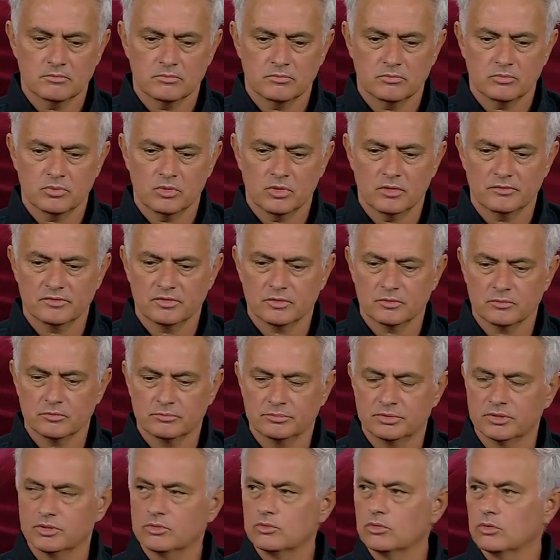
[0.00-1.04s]
può avere un
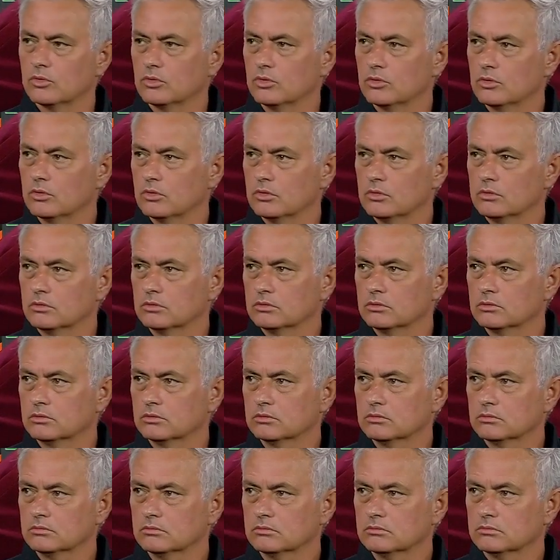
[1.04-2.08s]
piccolo
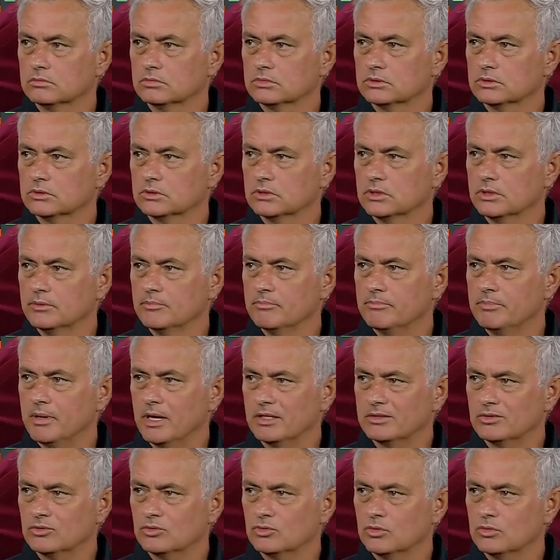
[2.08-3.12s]

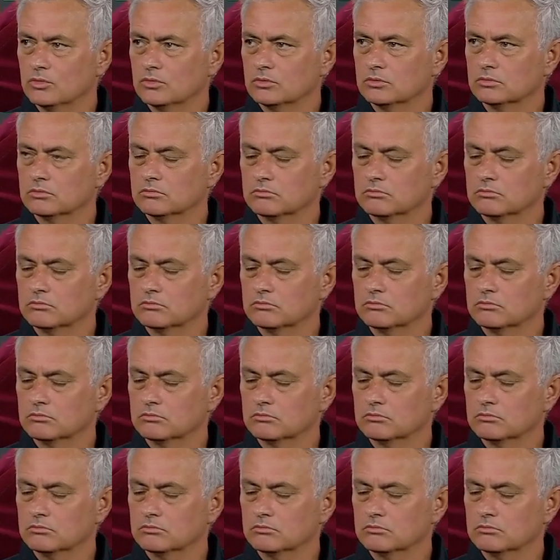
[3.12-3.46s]
impatto,